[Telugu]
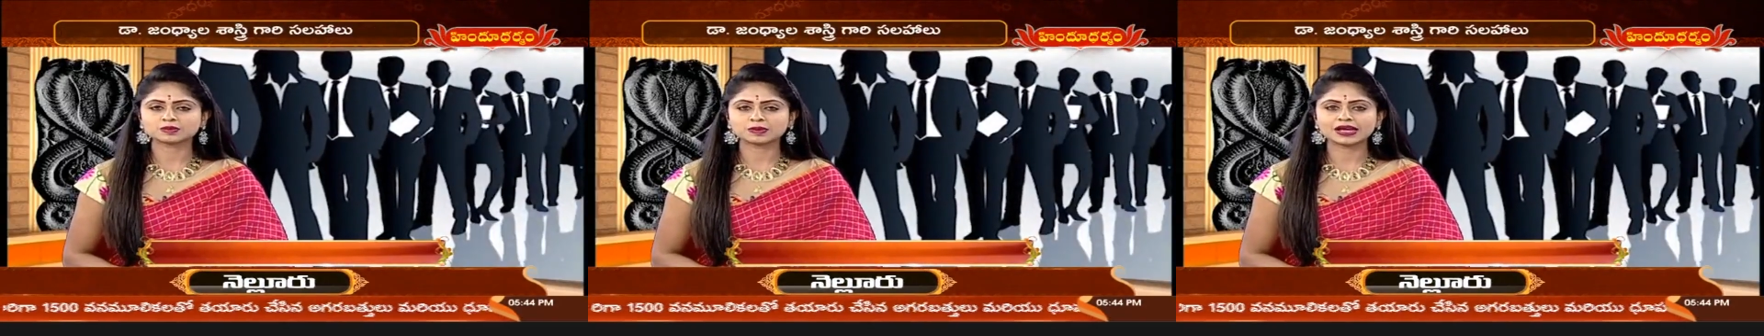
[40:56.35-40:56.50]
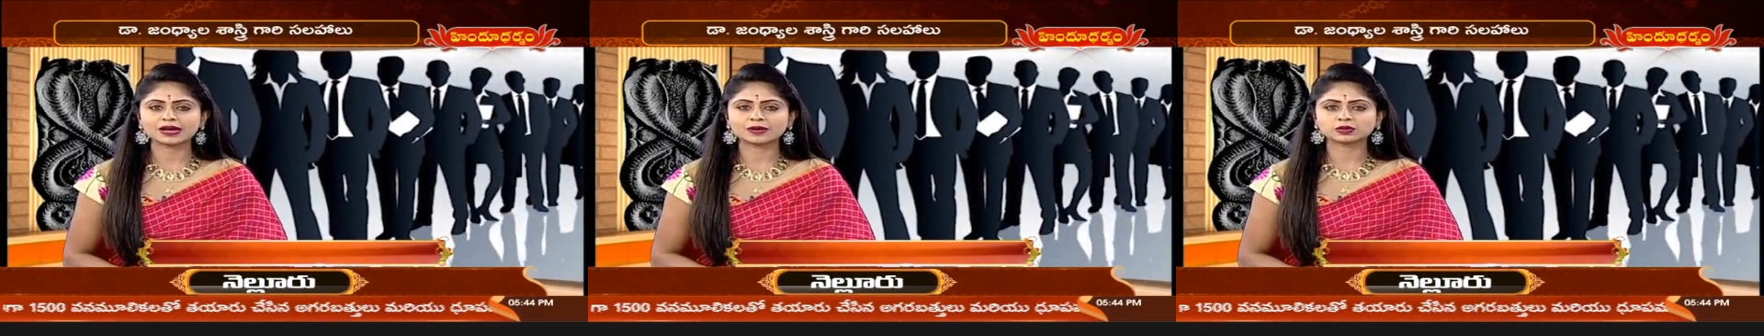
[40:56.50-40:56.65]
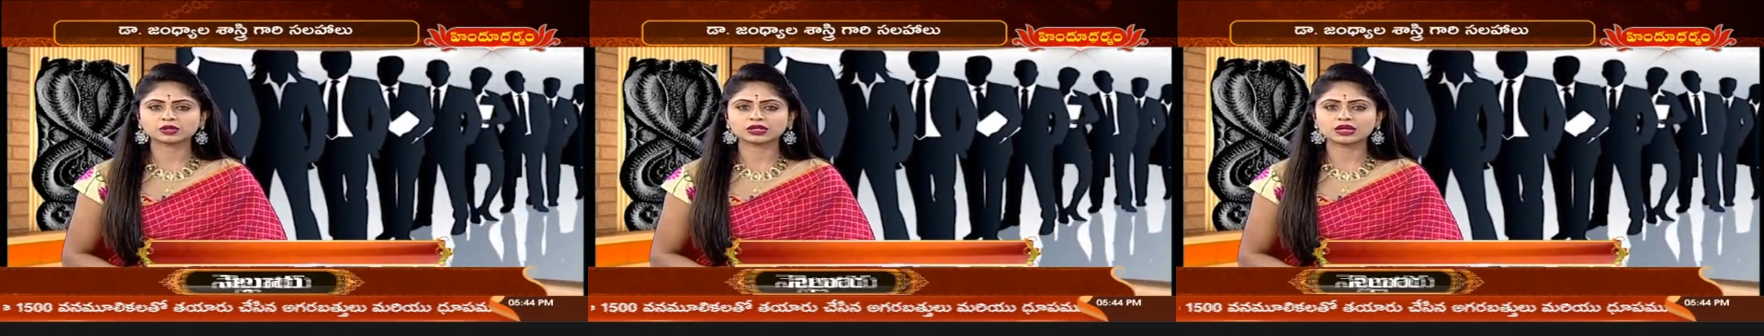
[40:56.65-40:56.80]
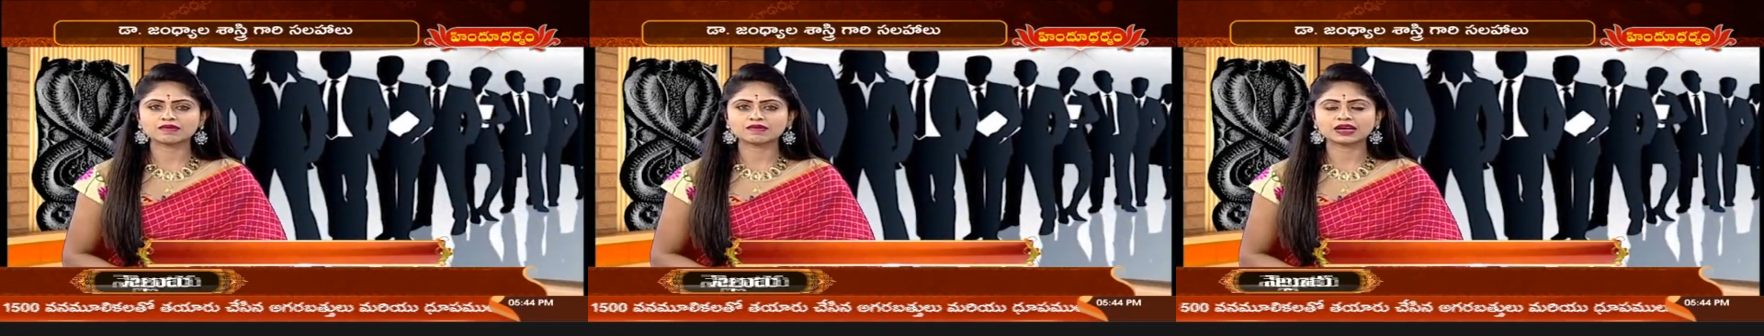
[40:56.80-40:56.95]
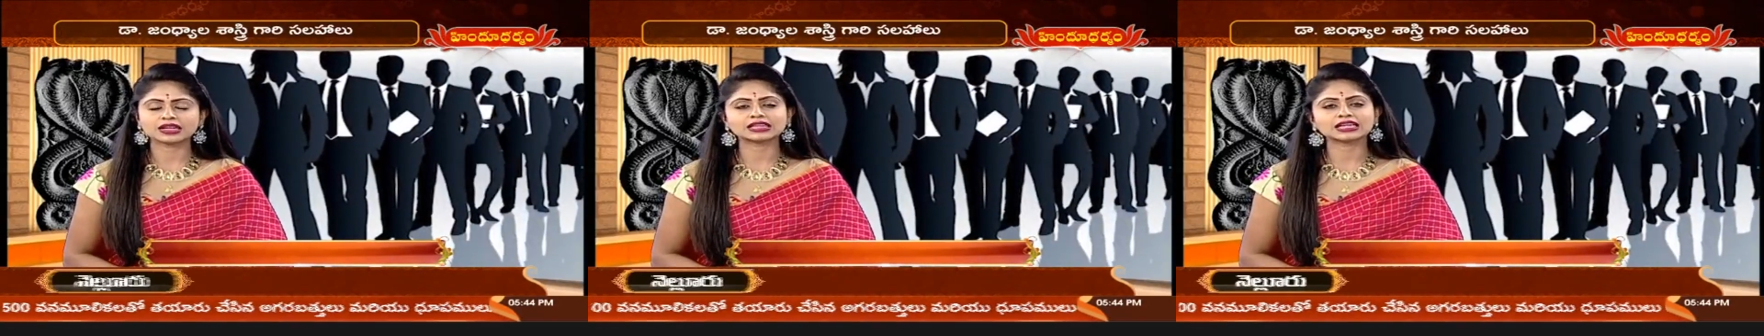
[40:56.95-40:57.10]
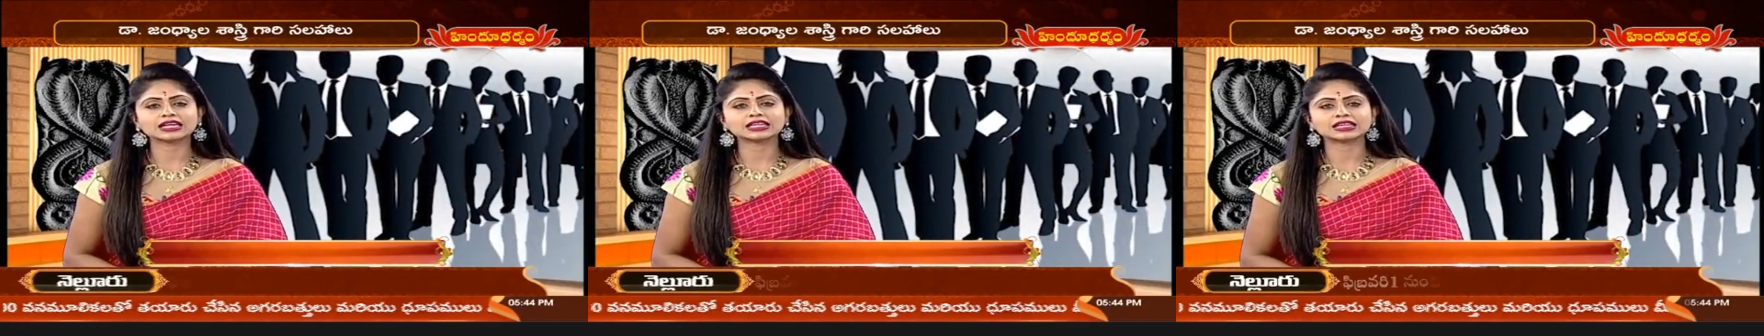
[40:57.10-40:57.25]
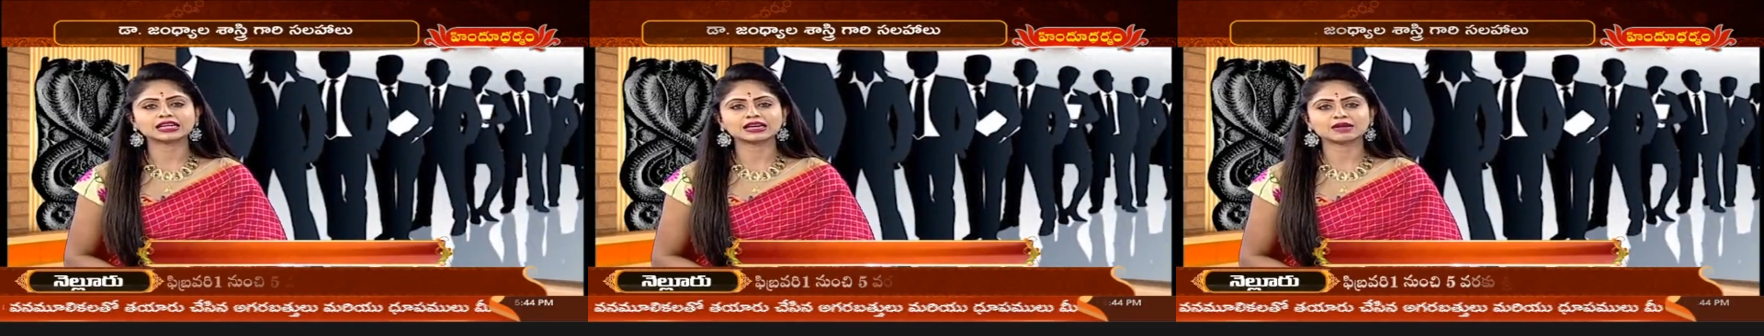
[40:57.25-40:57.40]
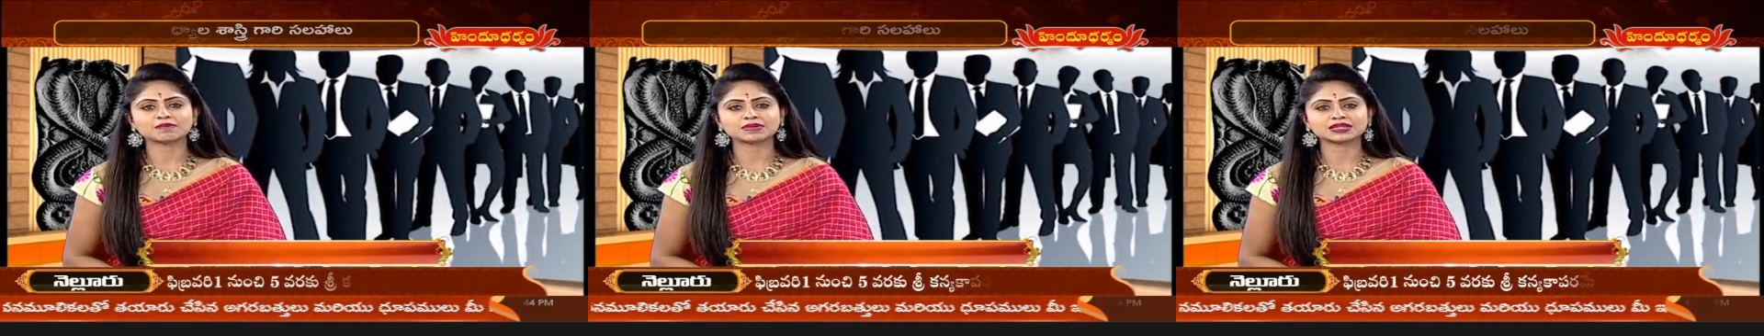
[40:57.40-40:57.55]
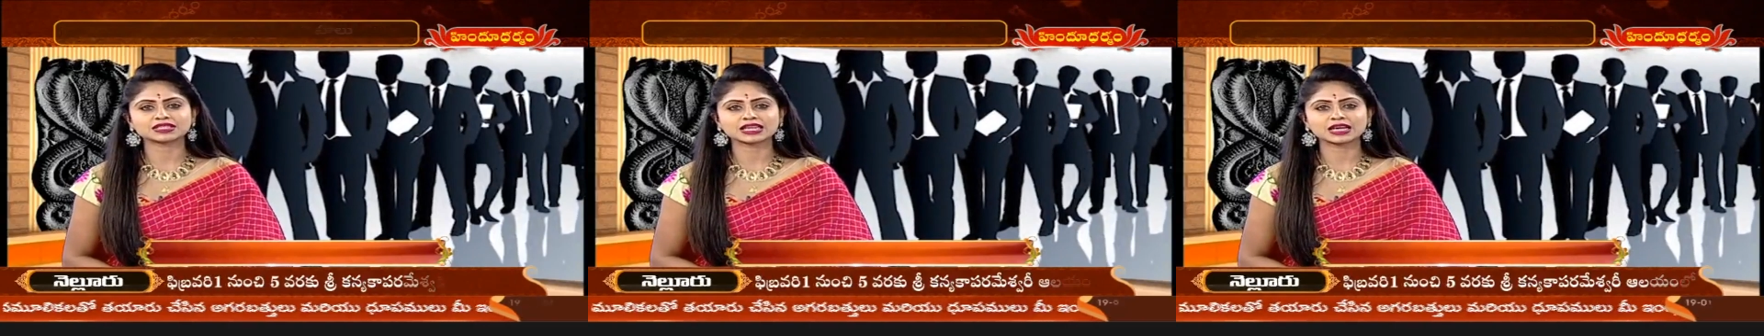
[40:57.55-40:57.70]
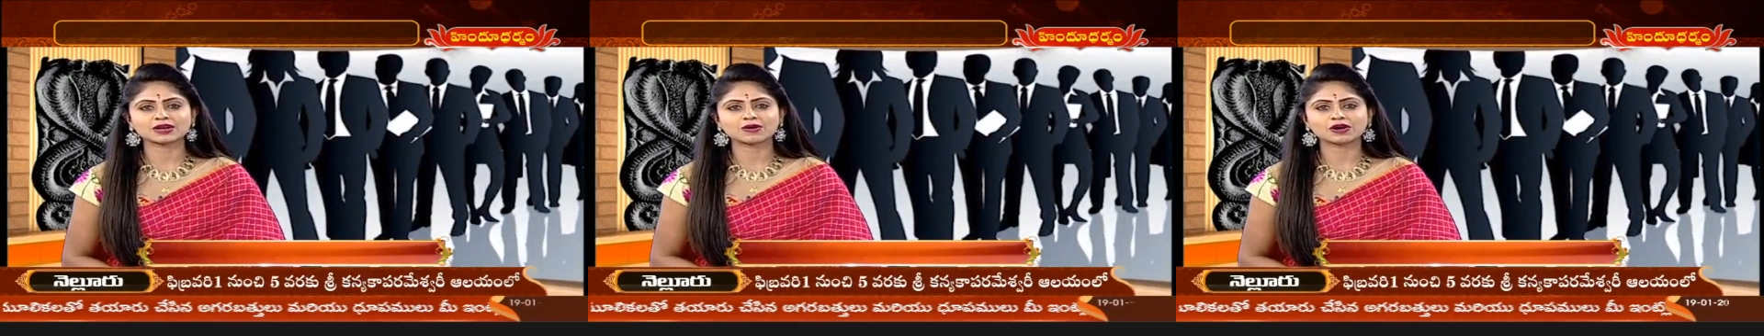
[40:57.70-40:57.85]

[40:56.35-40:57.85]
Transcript: డిస్ప్లే అవుతున్న వ్యక్తిగత కి